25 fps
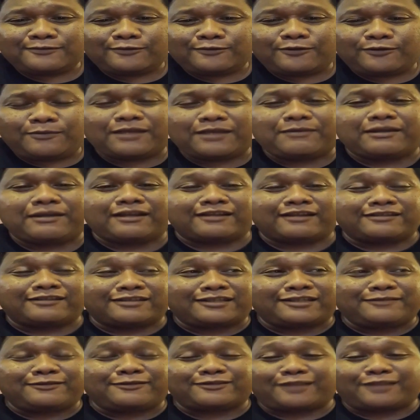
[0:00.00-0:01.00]
Gue bagi-bagi
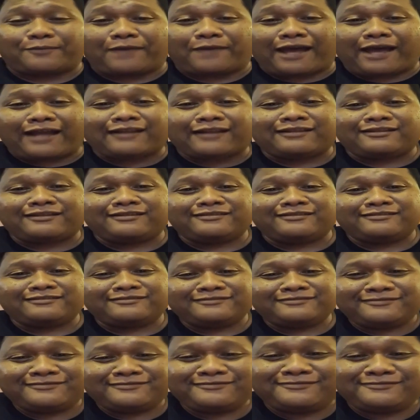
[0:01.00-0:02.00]
rezeki mah tiap hari.
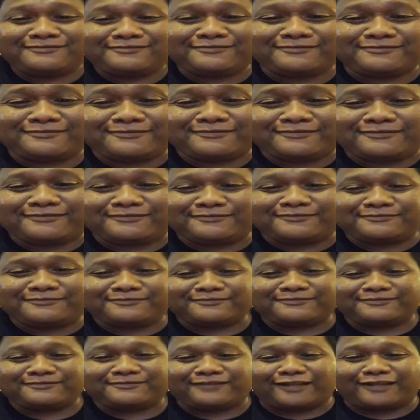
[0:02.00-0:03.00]

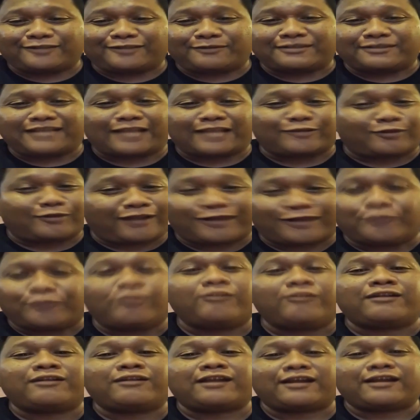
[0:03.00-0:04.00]
Enggak cuma satu orang,
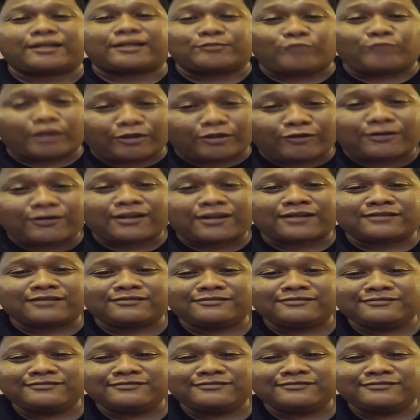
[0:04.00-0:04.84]
dua orang, ribuan orang.